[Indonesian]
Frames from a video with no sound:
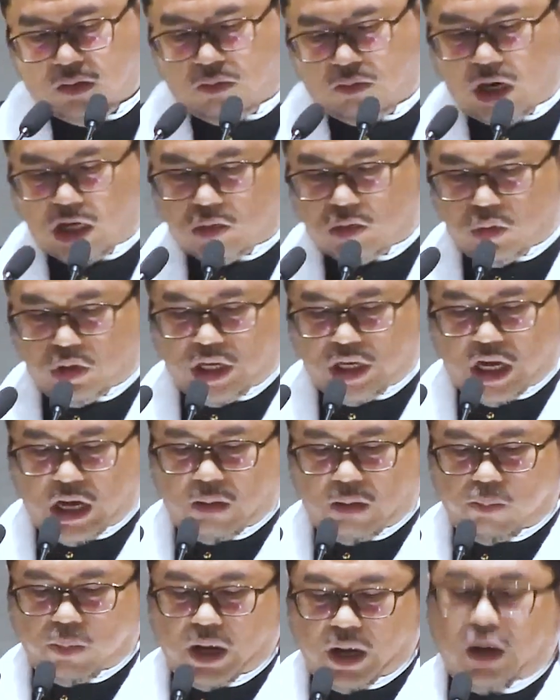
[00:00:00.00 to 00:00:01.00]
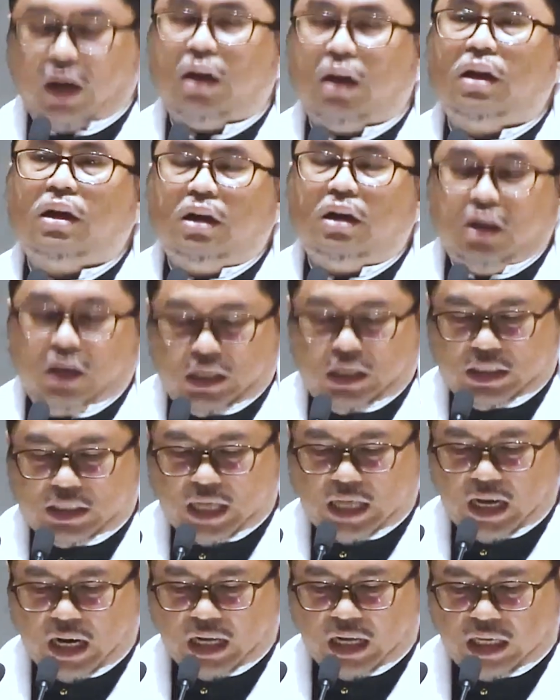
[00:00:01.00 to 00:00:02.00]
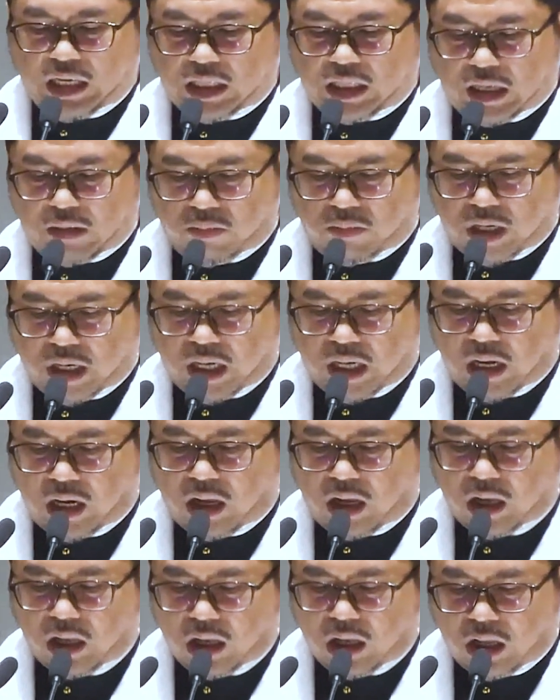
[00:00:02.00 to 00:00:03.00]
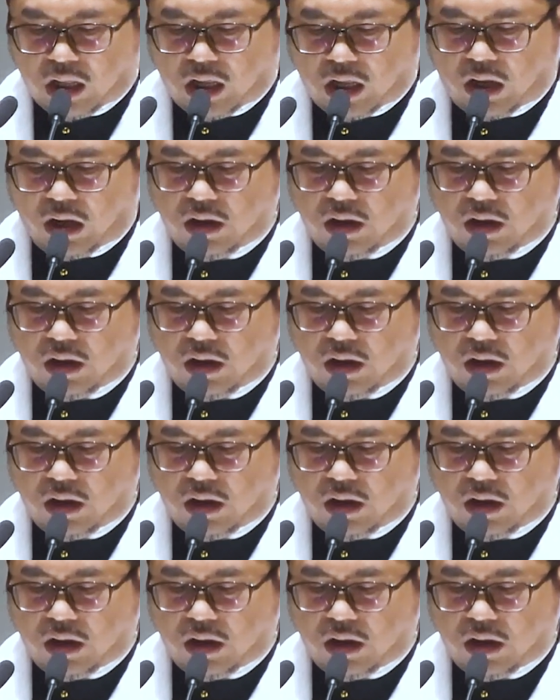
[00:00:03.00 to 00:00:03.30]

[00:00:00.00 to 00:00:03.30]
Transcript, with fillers: Maksudnya apa? Cara kita mengenal Allah